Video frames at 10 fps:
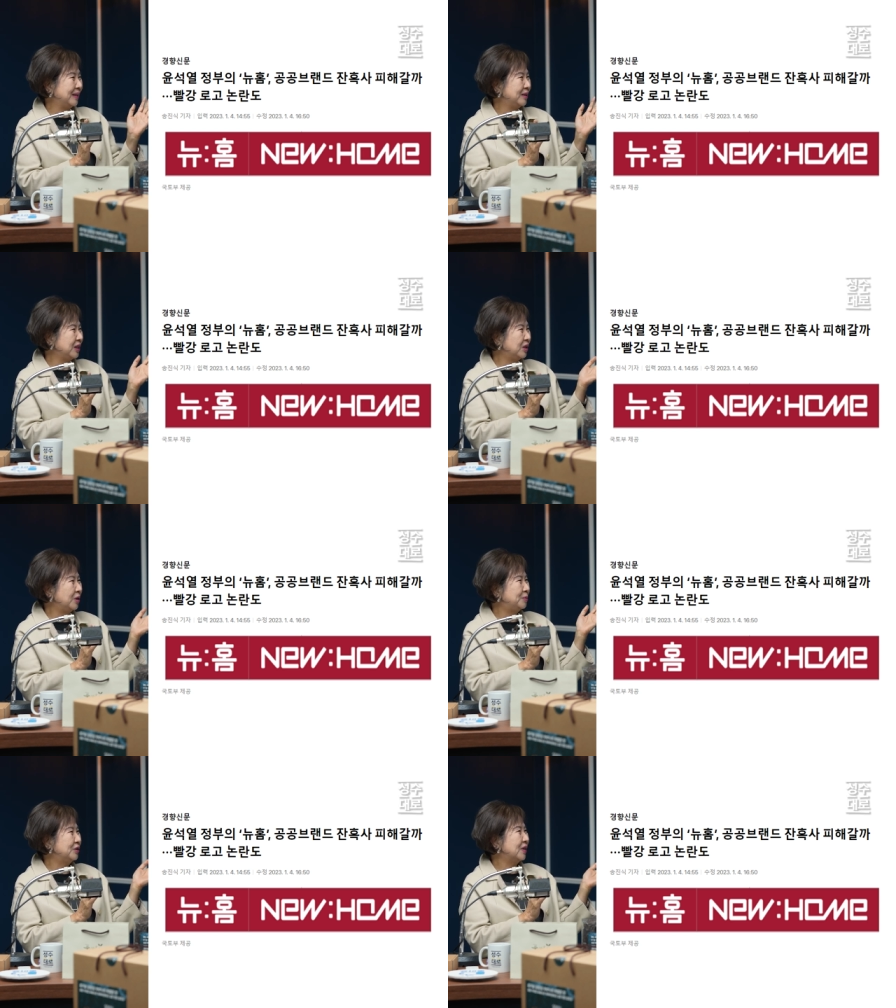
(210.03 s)
예, 알겠습니다.
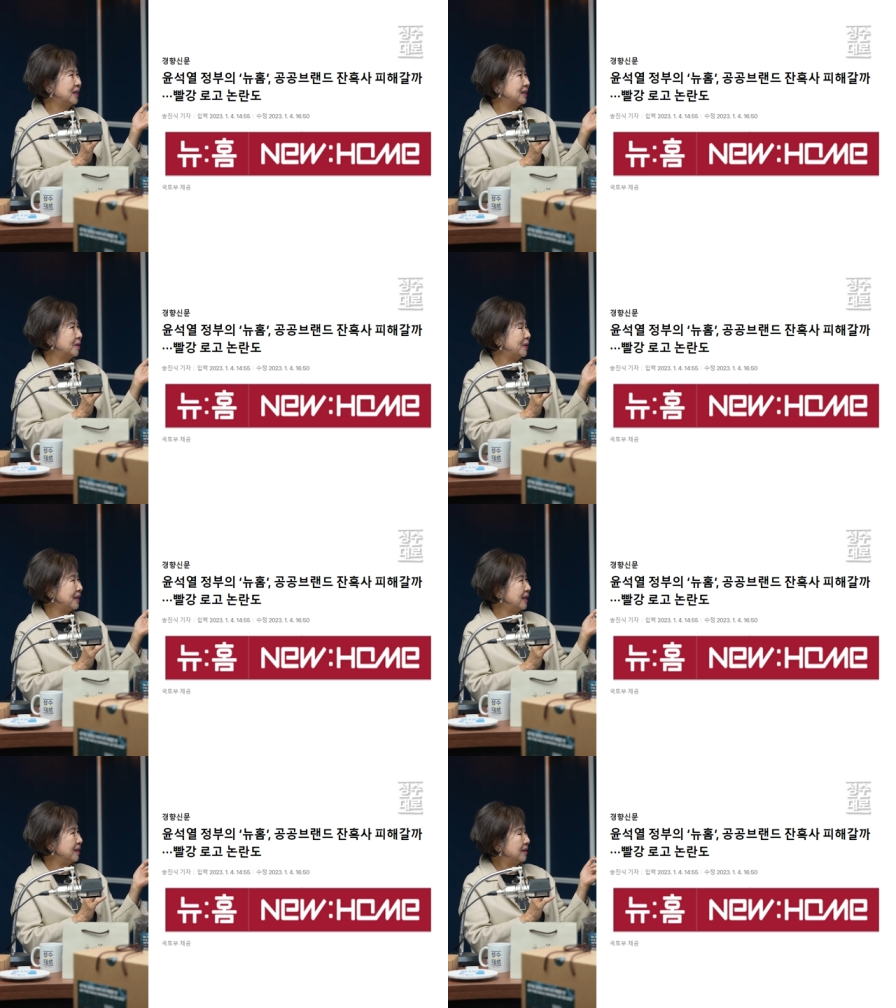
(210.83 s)
이걸 부정까지 가면
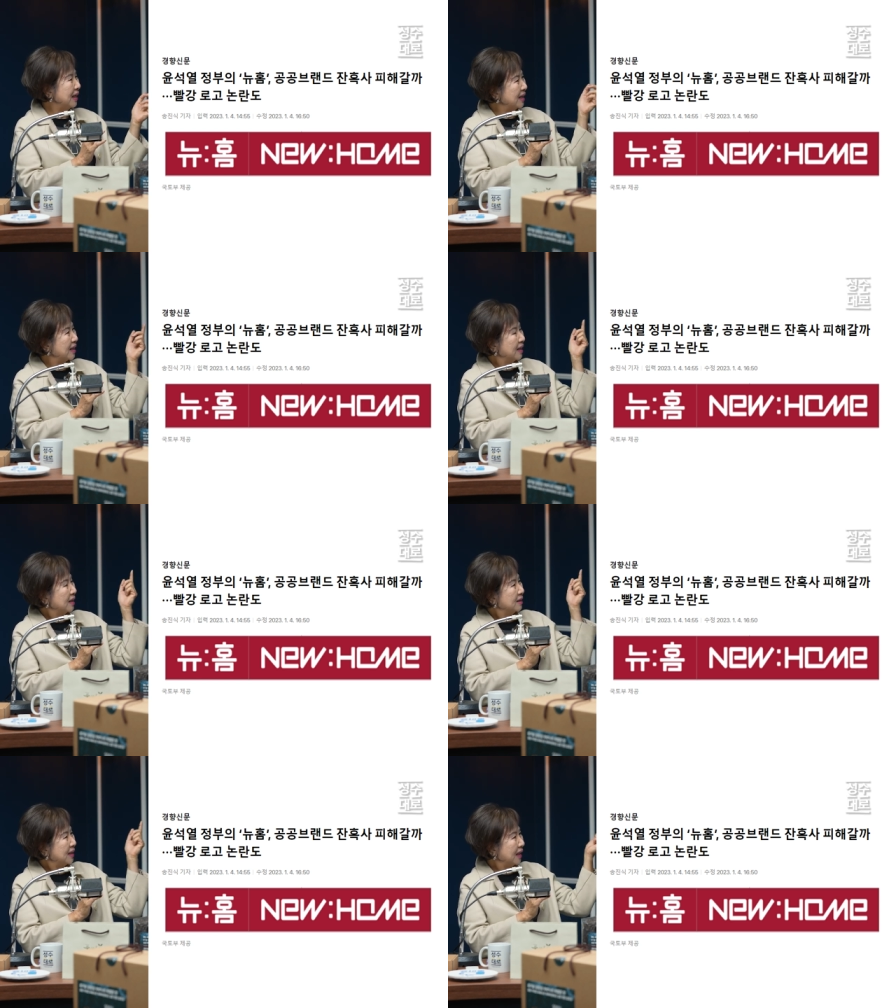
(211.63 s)
안 되는데 예,
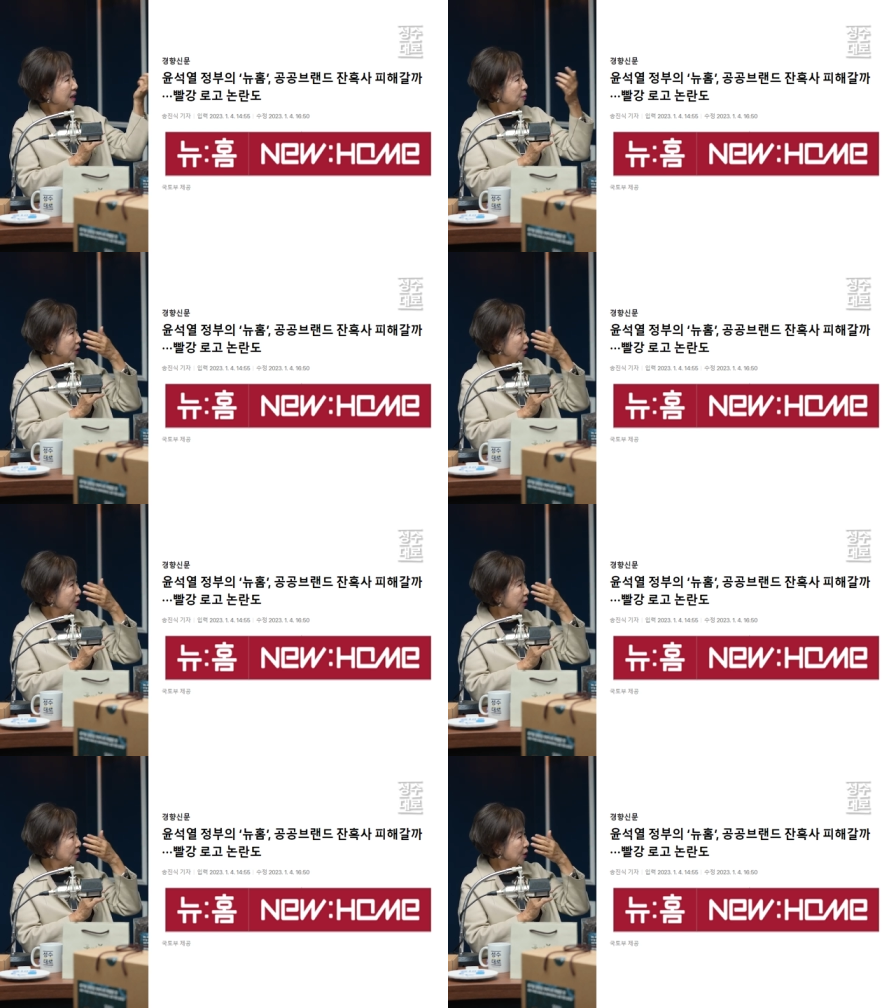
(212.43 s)
예. 제가